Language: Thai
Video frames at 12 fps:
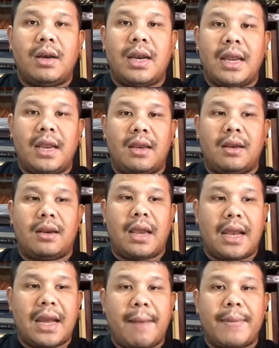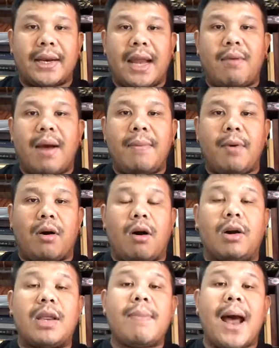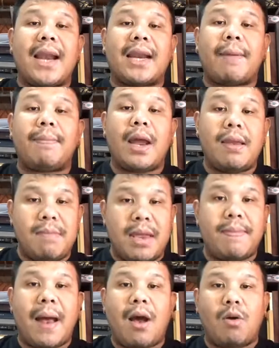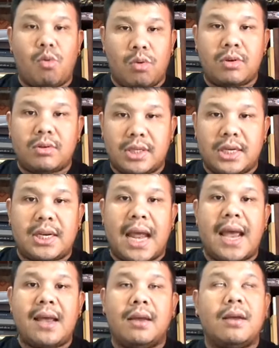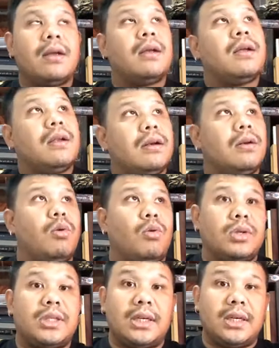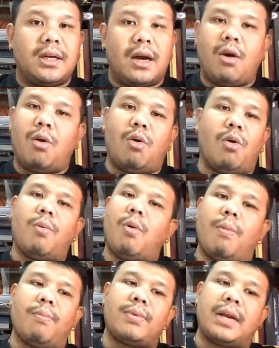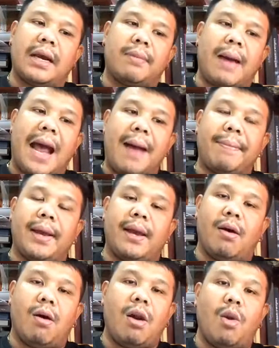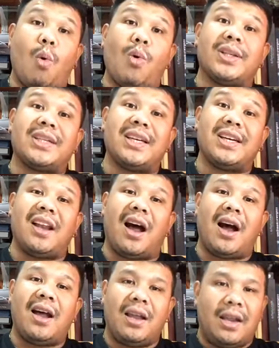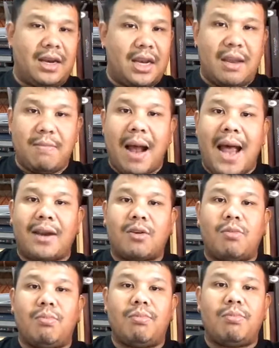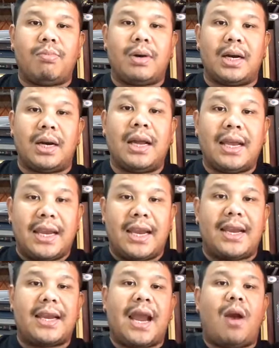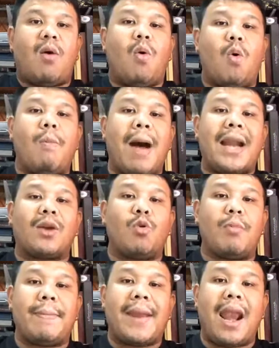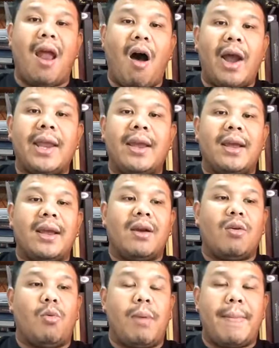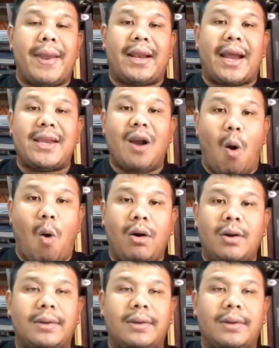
นี่เองได้มาจากไหนวะบอกของที่บ้านครับ เอ้ยมีเปล่าลุงซื้อนะ ลุงซื้อโอ้โห ผมนึกภาพเลยอ๋อ ลุงซื้อเหรอที่บ้านกูคือคิดในใจโอ้โหบ้านกูมีเป็นร้อย กูมีเป็นขยง